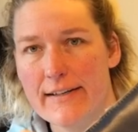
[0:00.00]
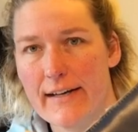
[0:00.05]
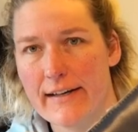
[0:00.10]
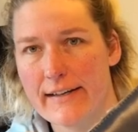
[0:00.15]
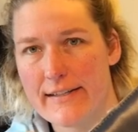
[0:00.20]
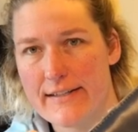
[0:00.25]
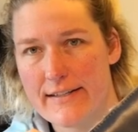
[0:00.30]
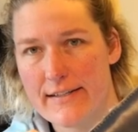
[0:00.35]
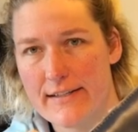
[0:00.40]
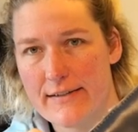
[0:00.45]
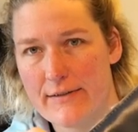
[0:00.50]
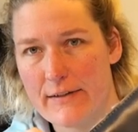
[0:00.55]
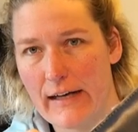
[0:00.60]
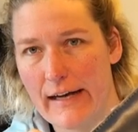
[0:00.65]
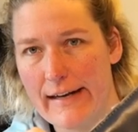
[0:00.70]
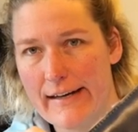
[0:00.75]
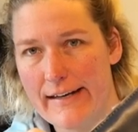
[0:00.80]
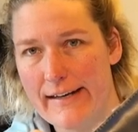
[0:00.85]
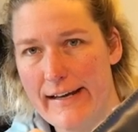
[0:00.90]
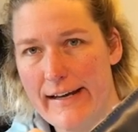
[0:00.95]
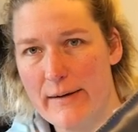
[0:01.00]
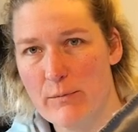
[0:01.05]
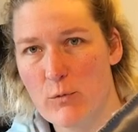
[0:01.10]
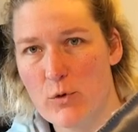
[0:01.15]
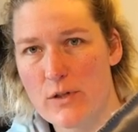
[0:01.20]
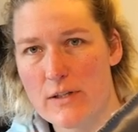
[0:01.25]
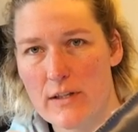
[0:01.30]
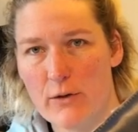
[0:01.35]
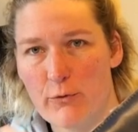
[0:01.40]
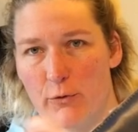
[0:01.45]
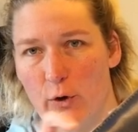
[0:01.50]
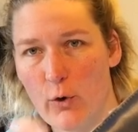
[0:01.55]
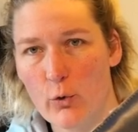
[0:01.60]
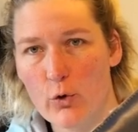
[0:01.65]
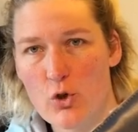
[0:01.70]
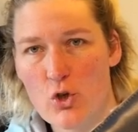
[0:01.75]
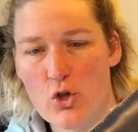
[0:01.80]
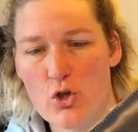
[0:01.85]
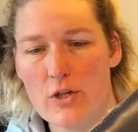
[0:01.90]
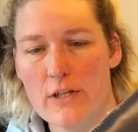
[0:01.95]
da richtig dran nähen müsst, dann
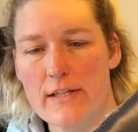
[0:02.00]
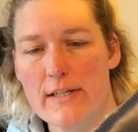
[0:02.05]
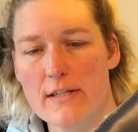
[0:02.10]
verrutschen die.